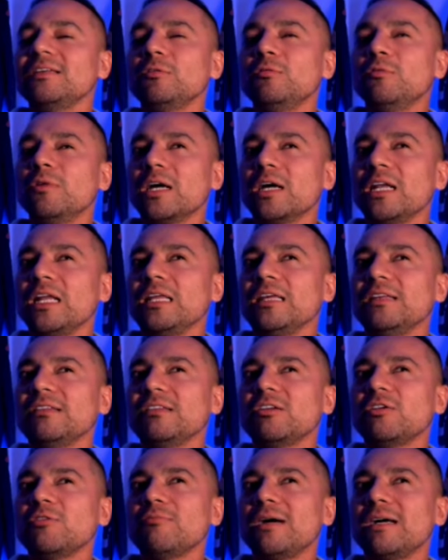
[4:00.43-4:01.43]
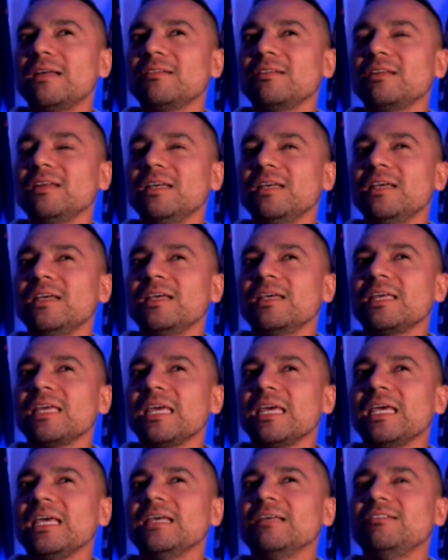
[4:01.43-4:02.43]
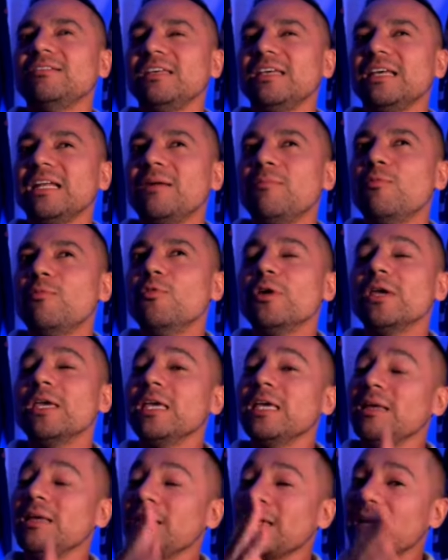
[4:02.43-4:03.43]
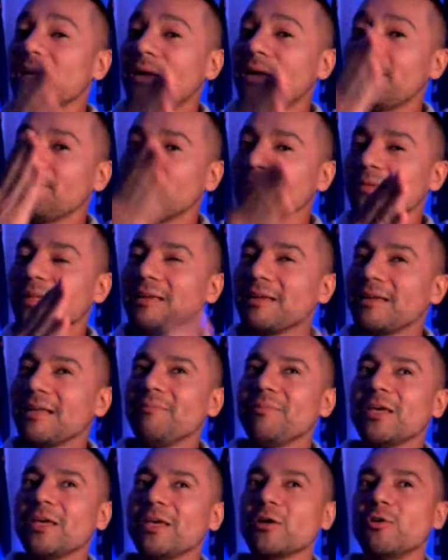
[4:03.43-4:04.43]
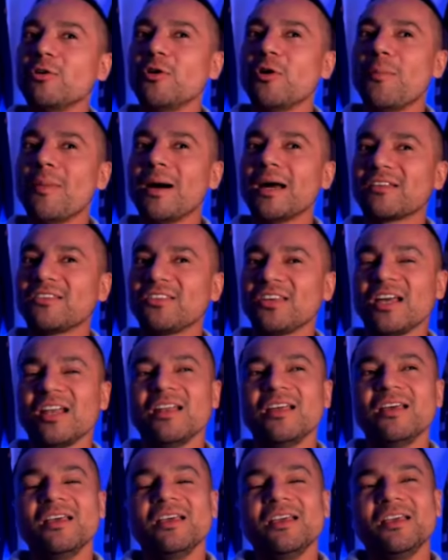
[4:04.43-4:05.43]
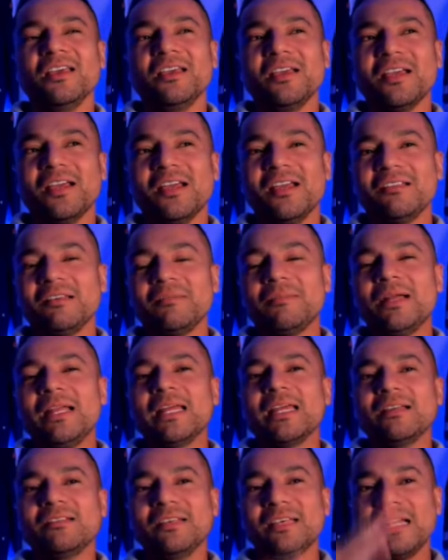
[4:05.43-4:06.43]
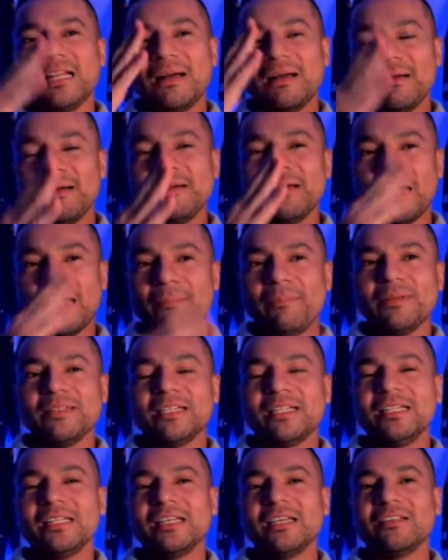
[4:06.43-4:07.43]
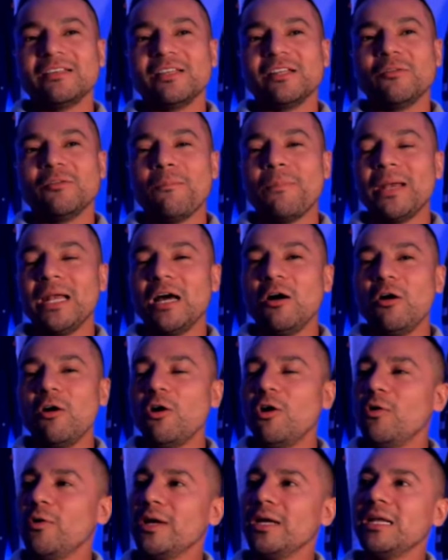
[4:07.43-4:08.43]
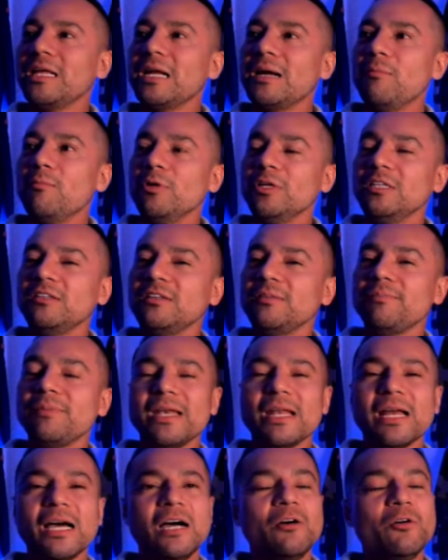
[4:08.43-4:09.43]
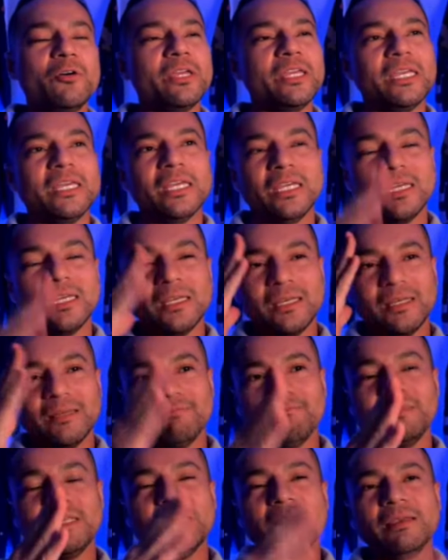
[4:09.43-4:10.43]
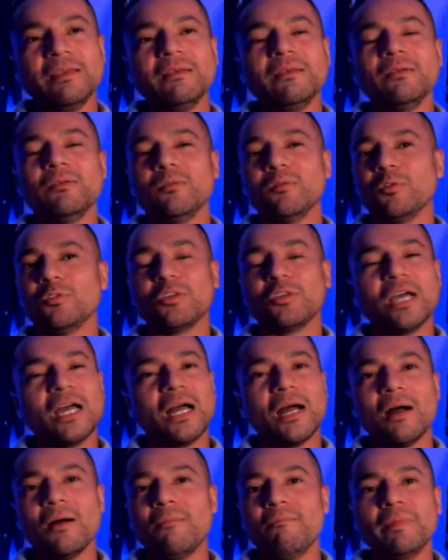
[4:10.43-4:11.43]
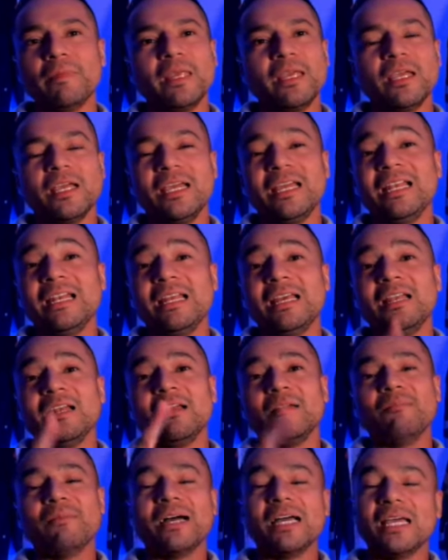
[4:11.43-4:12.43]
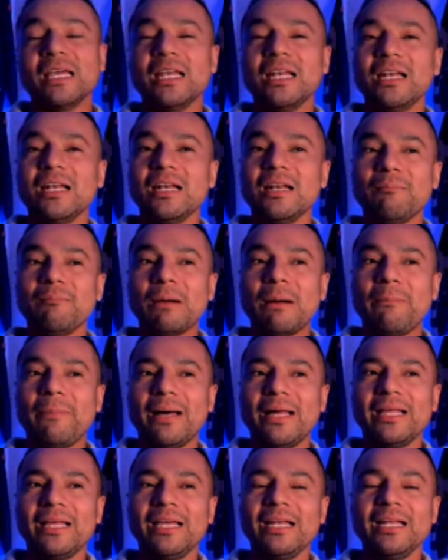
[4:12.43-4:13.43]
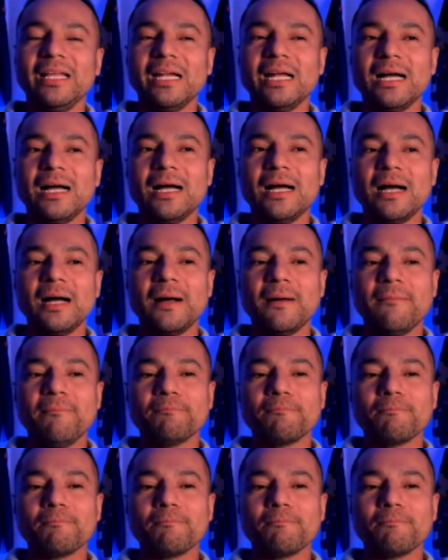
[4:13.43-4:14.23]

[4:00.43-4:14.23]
un canadiense nomás, que sí era muy, era el viejo Marchal. Ese marica sí era, a pesar de que era un pelado joven, era muy disciplinado y, y o sea, el, el, el papá de él era